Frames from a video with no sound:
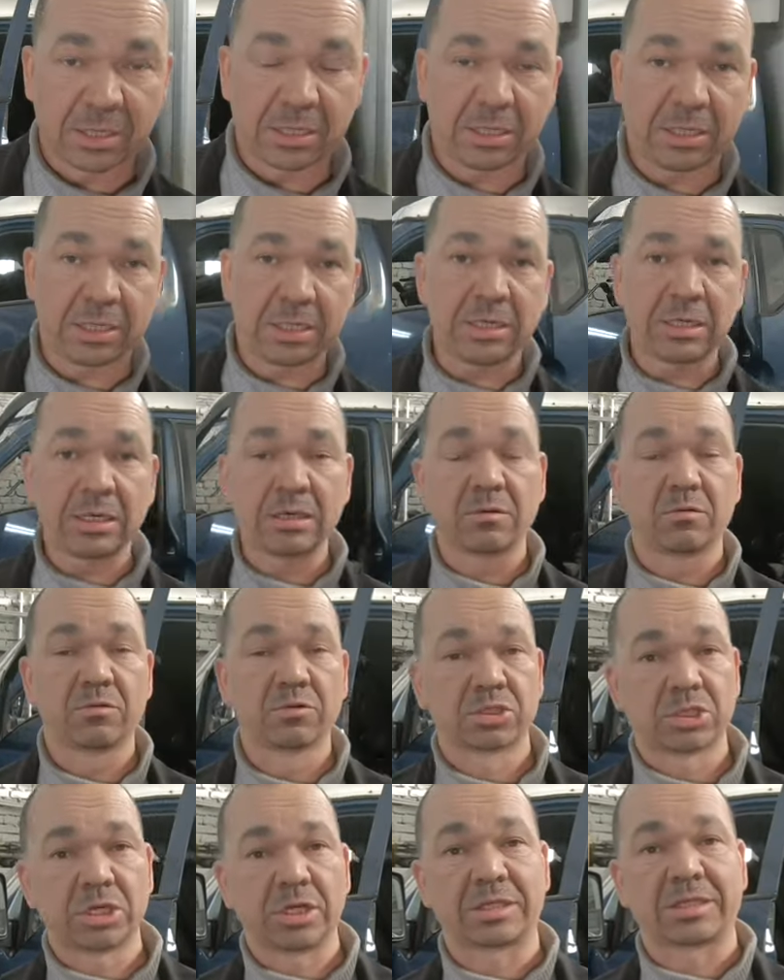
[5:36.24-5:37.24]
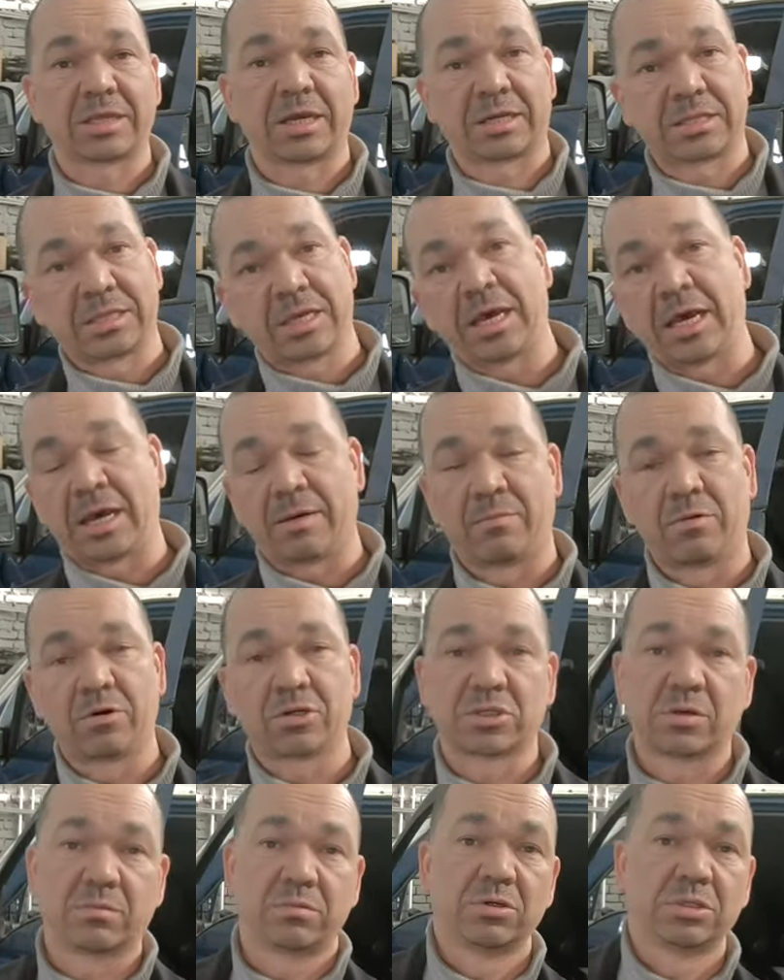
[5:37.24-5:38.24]
и уже тогда
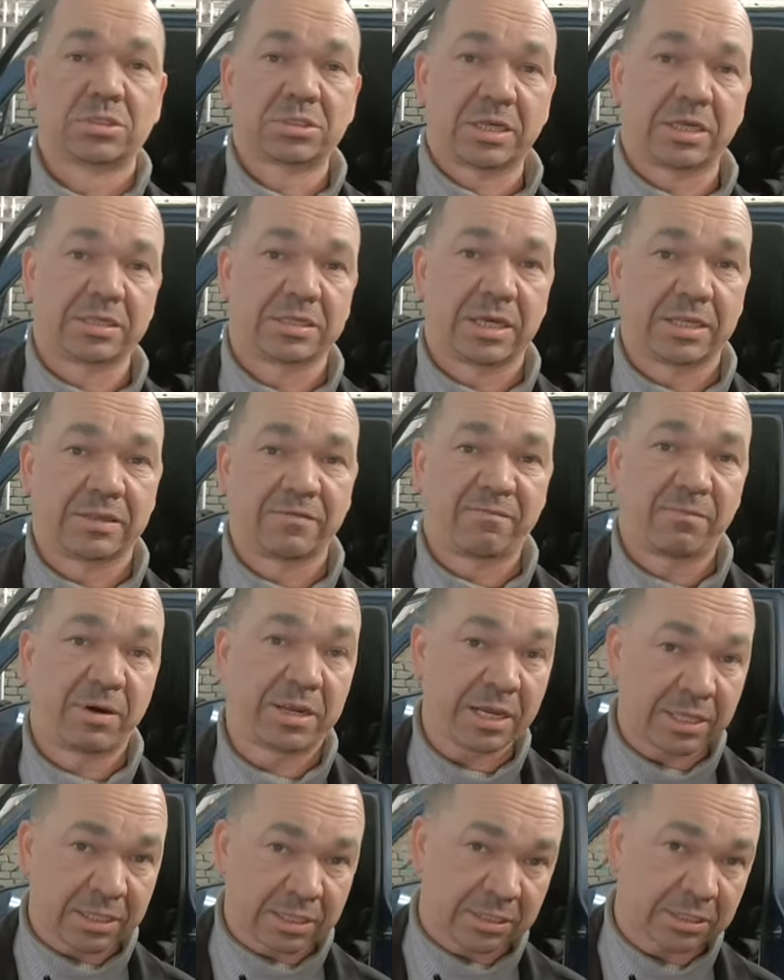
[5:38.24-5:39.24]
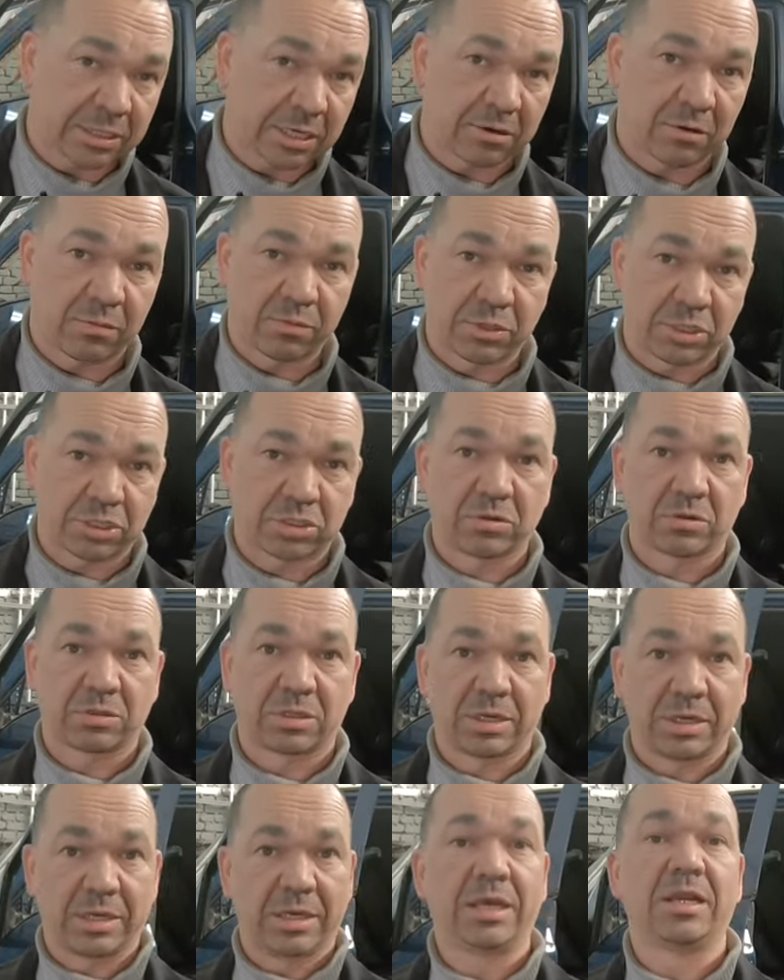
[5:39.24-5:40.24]
можно будет сказать, в порядке с коробкой
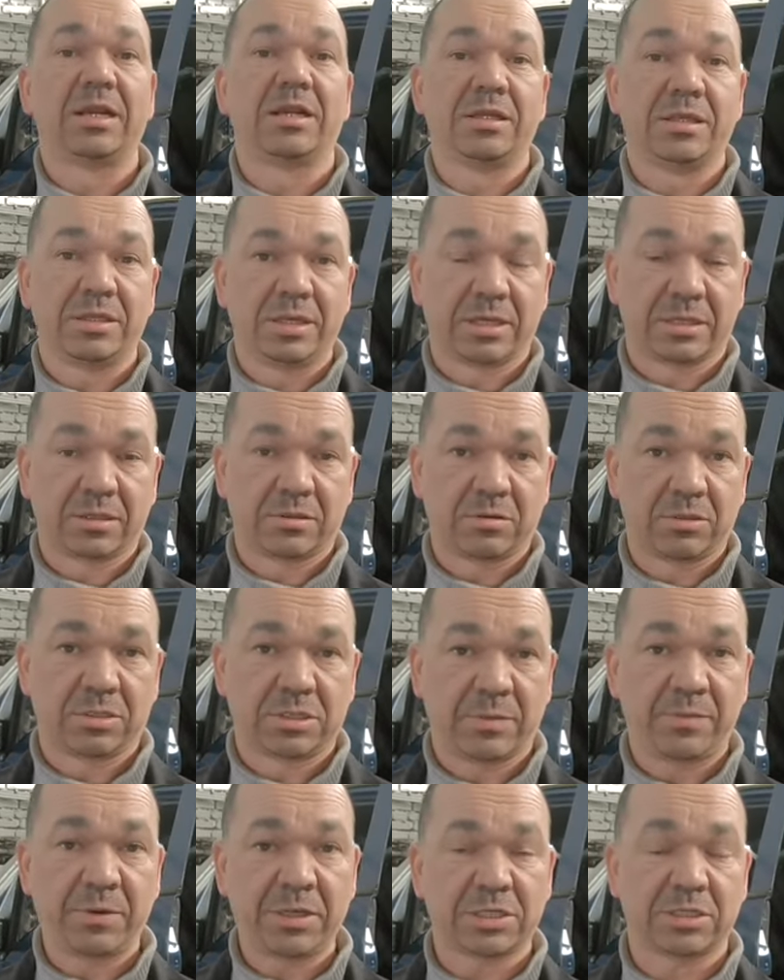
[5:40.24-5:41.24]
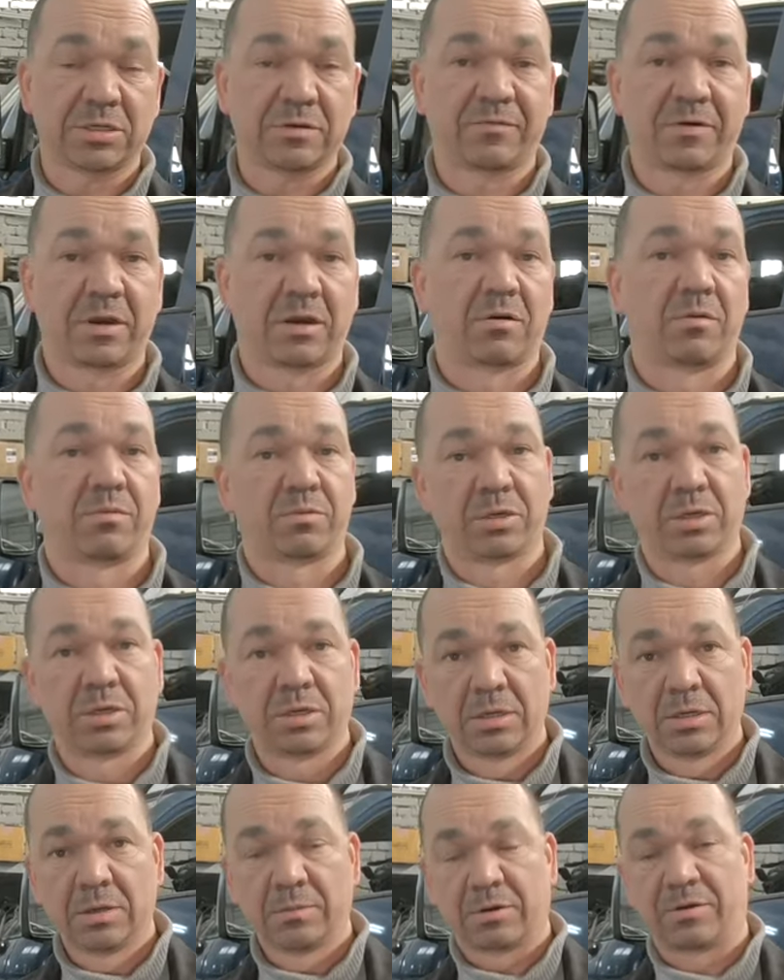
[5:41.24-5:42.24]
что-то или нет. То есть, опять же, в коробке
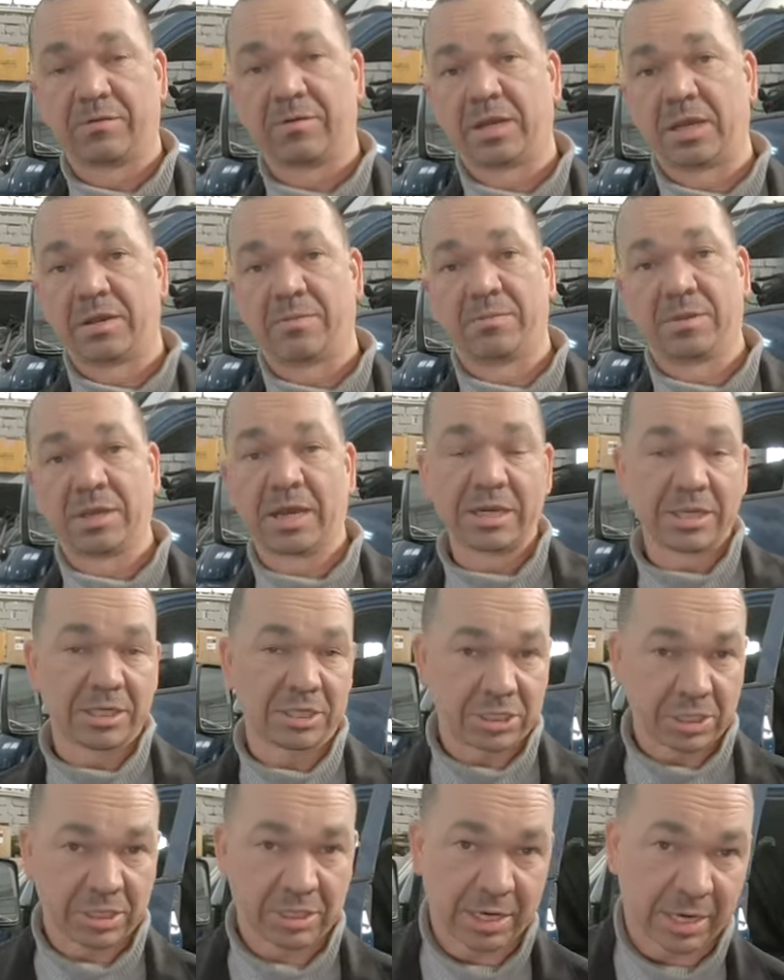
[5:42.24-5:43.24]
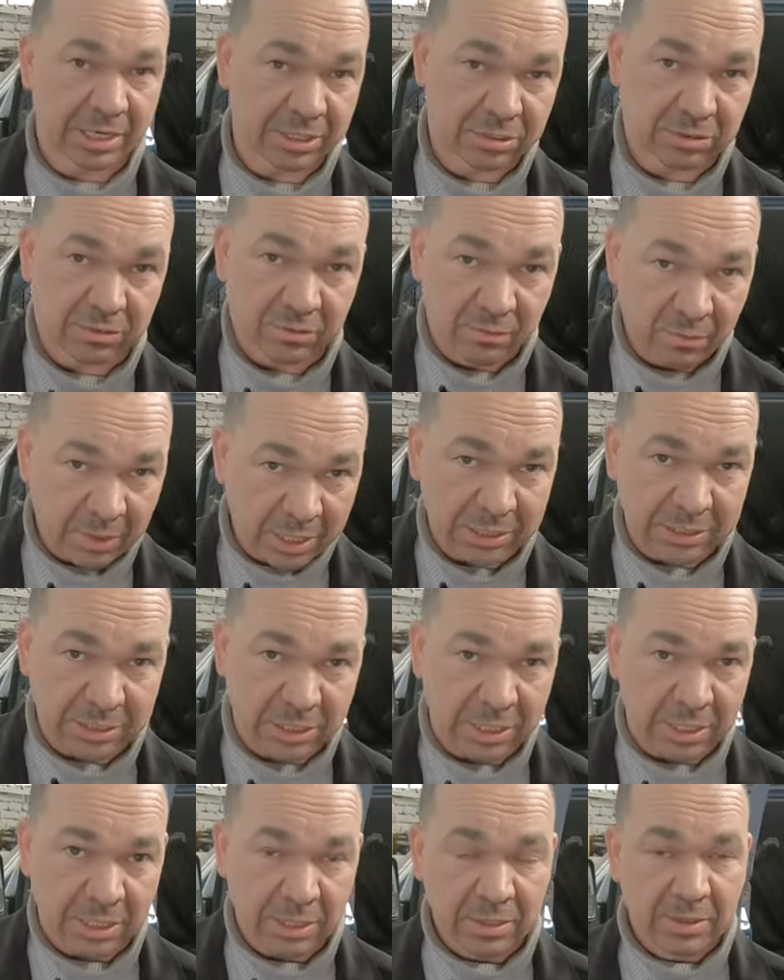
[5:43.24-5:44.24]
проверяем наличие, качество
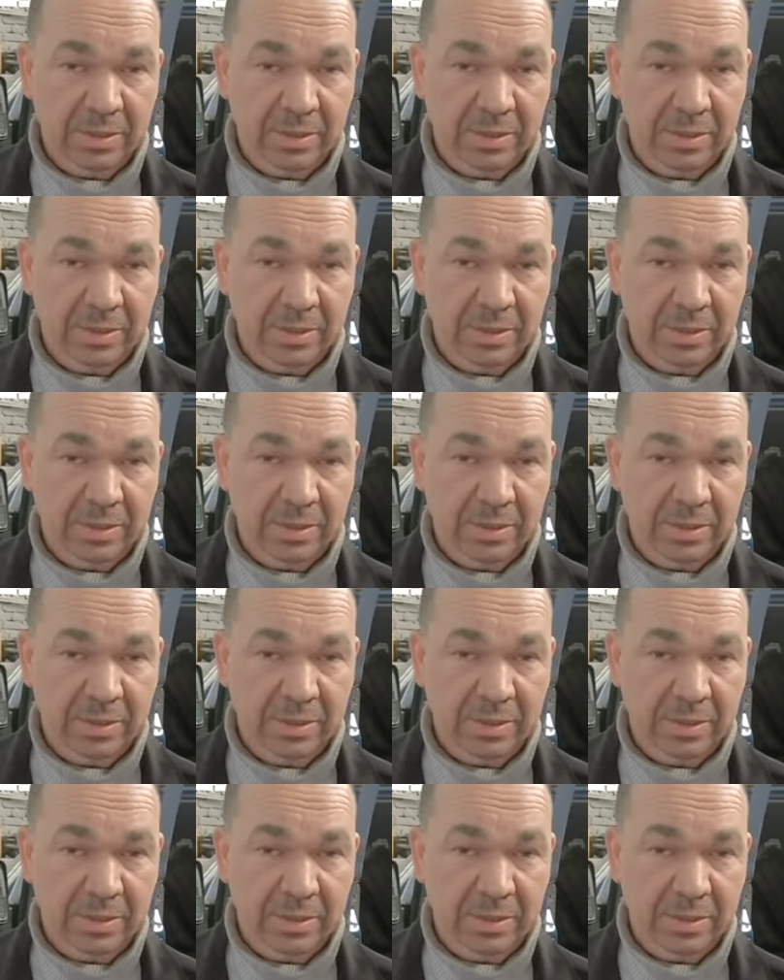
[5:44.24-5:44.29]
масла.